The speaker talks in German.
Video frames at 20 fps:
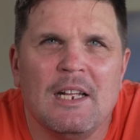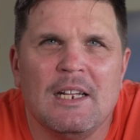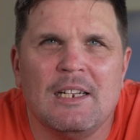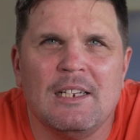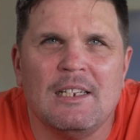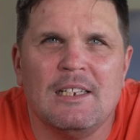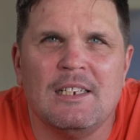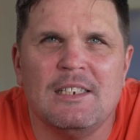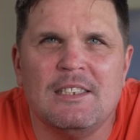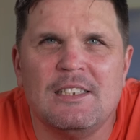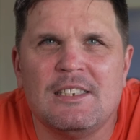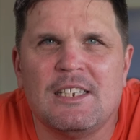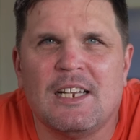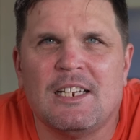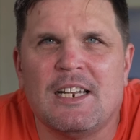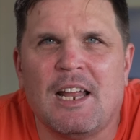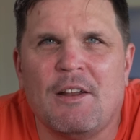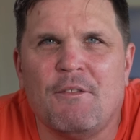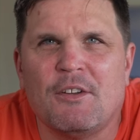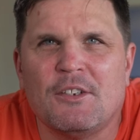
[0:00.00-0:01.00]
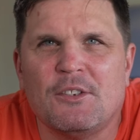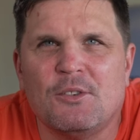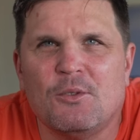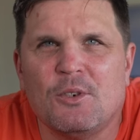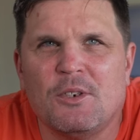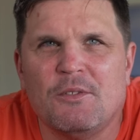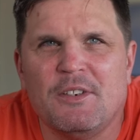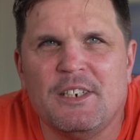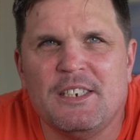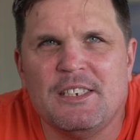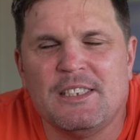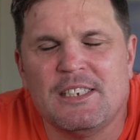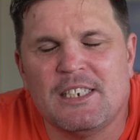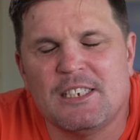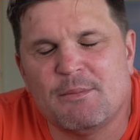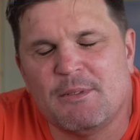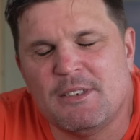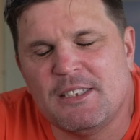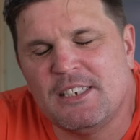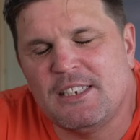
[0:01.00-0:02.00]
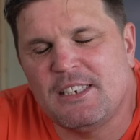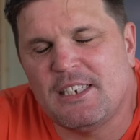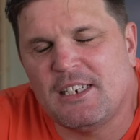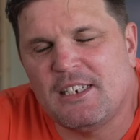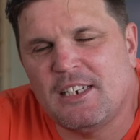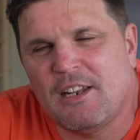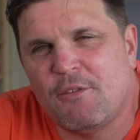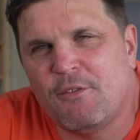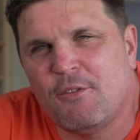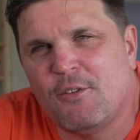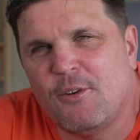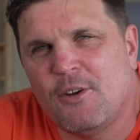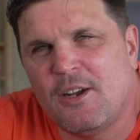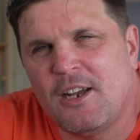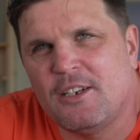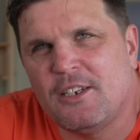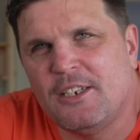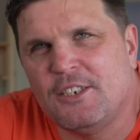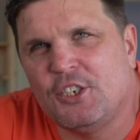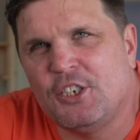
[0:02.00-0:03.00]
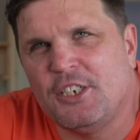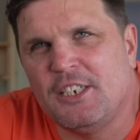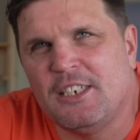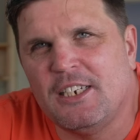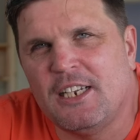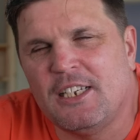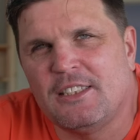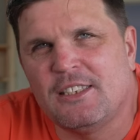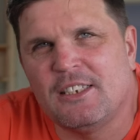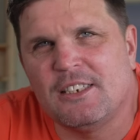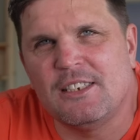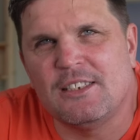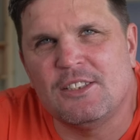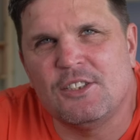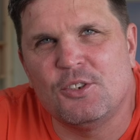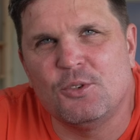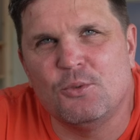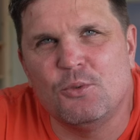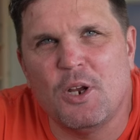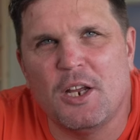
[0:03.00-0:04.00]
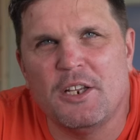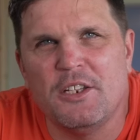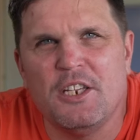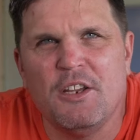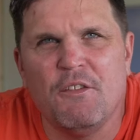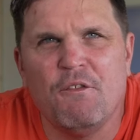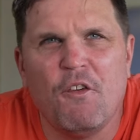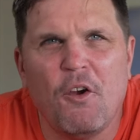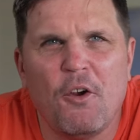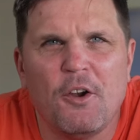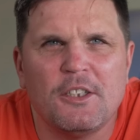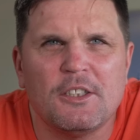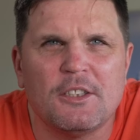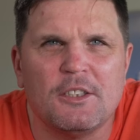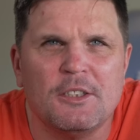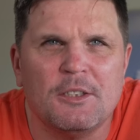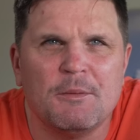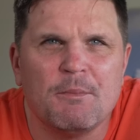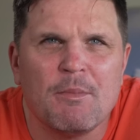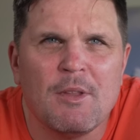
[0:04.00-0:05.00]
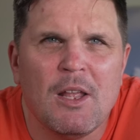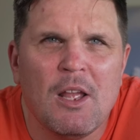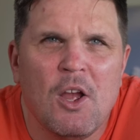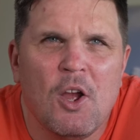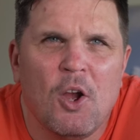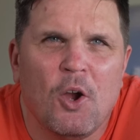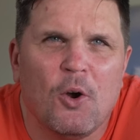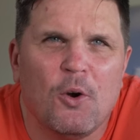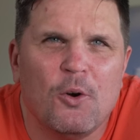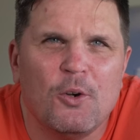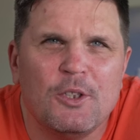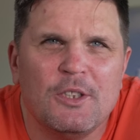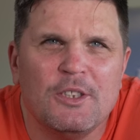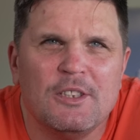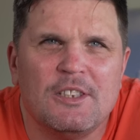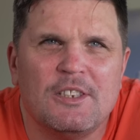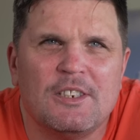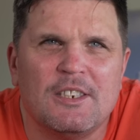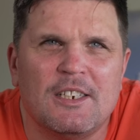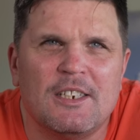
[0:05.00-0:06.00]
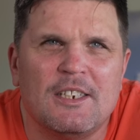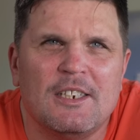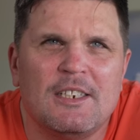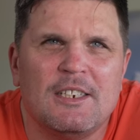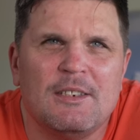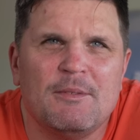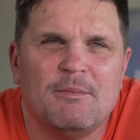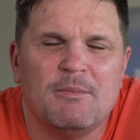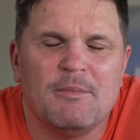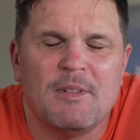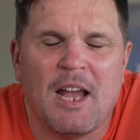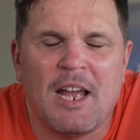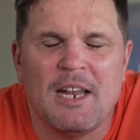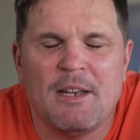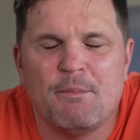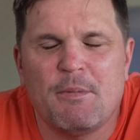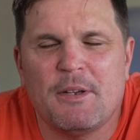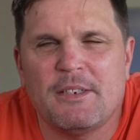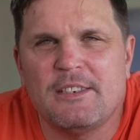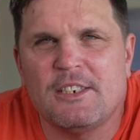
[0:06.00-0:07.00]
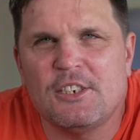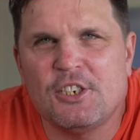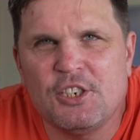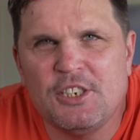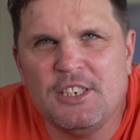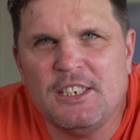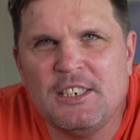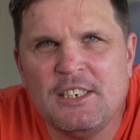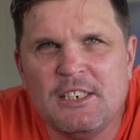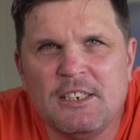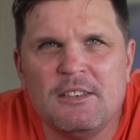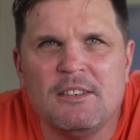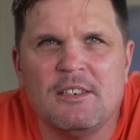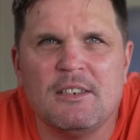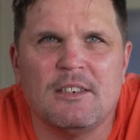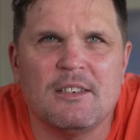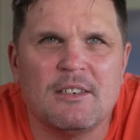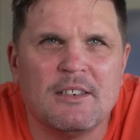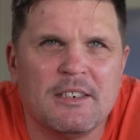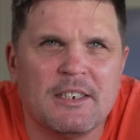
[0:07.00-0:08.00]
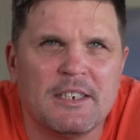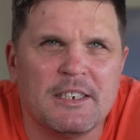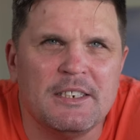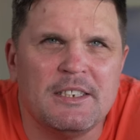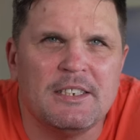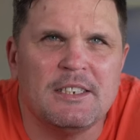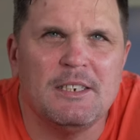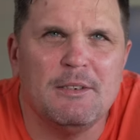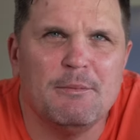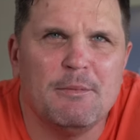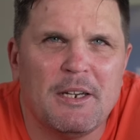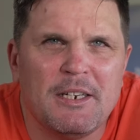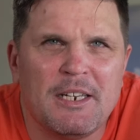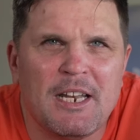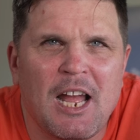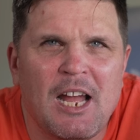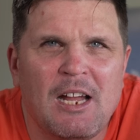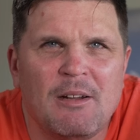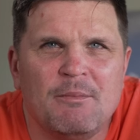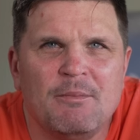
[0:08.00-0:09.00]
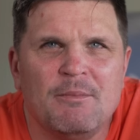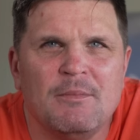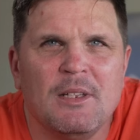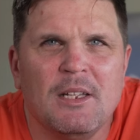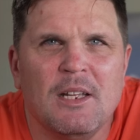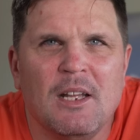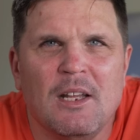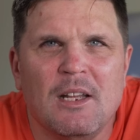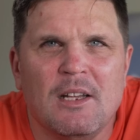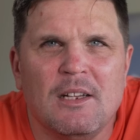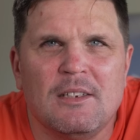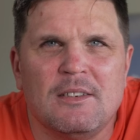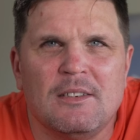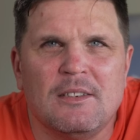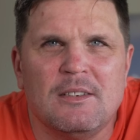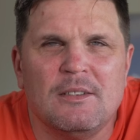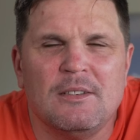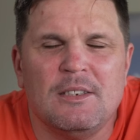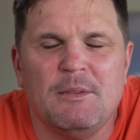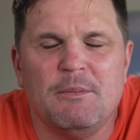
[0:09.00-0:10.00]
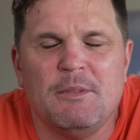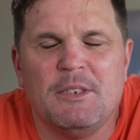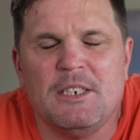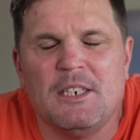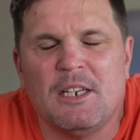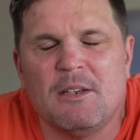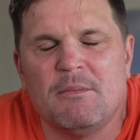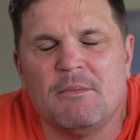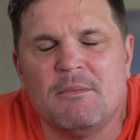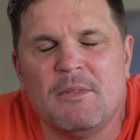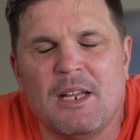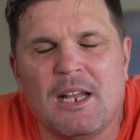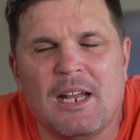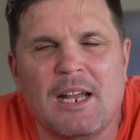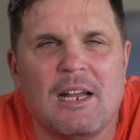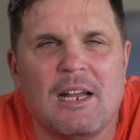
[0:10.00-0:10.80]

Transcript: äh, ist es halt einfach so gewesen, dass man sich dann davor entschieden hat zu äh, diverten. Und ähm, ein Passagier, Christi bei Namen, äh, die mit ihrem